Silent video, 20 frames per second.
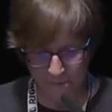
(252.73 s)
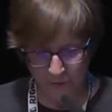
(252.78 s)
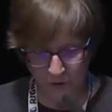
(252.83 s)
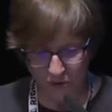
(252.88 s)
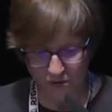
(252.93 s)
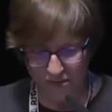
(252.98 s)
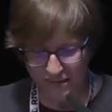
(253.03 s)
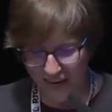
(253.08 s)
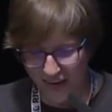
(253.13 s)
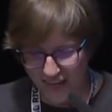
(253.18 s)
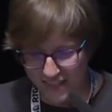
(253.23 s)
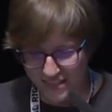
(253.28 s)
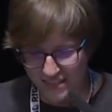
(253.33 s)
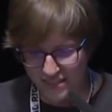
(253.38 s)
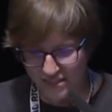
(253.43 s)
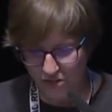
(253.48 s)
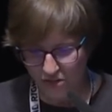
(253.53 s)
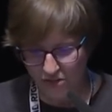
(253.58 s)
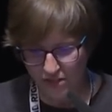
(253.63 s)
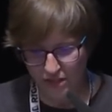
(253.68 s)
Und da hat
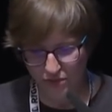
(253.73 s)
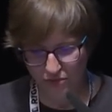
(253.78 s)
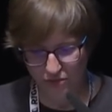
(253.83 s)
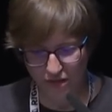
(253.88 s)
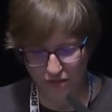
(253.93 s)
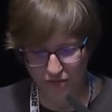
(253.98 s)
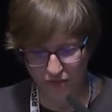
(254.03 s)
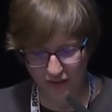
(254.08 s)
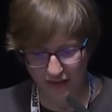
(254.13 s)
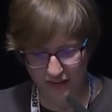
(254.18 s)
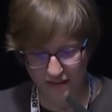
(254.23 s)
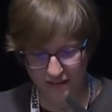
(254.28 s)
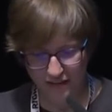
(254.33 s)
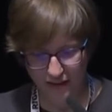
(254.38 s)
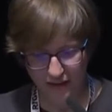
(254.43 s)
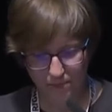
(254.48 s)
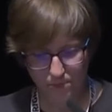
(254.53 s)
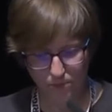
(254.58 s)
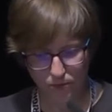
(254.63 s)
sich auch nicht viel verändert,